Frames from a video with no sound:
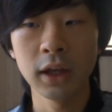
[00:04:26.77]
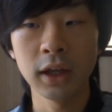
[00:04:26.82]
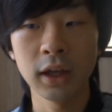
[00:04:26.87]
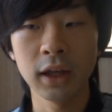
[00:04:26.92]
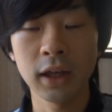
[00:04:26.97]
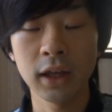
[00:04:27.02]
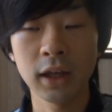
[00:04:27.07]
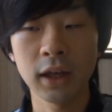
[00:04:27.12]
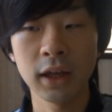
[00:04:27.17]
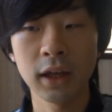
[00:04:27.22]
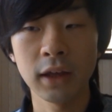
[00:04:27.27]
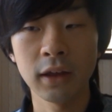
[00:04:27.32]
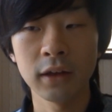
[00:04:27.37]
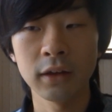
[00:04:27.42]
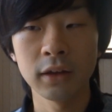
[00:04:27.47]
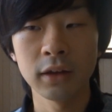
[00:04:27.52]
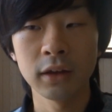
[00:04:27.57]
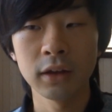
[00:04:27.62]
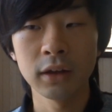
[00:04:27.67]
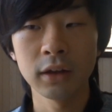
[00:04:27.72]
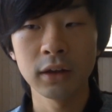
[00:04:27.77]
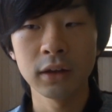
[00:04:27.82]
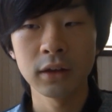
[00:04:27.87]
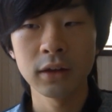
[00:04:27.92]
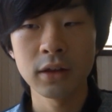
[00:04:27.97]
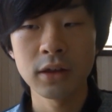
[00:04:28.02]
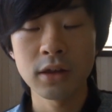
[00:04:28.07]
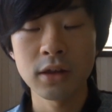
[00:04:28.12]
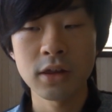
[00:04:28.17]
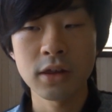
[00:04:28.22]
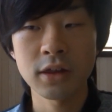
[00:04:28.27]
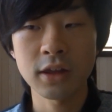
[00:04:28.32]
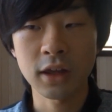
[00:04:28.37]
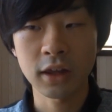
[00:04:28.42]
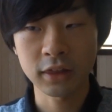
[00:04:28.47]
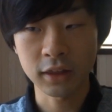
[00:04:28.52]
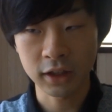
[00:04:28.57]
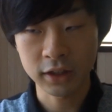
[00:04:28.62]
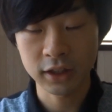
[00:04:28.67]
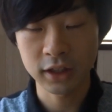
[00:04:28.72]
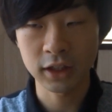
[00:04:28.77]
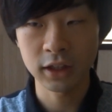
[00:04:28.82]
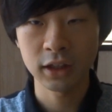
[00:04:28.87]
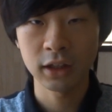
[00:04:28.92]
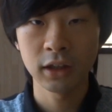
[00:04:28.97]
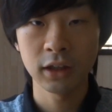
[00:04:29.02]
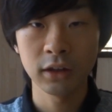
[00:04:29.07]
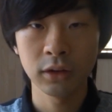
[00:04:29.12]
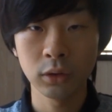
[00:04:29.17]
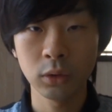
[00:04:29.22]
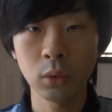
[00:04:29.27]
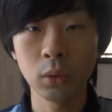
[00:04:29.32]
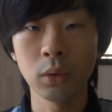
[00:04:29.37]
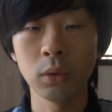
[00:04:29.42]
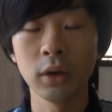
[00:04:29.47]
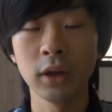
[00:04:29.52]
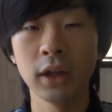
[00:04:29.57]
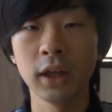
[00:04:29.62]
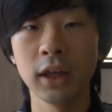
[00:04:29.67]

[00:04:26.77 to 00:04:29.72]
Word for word: えー、下先と、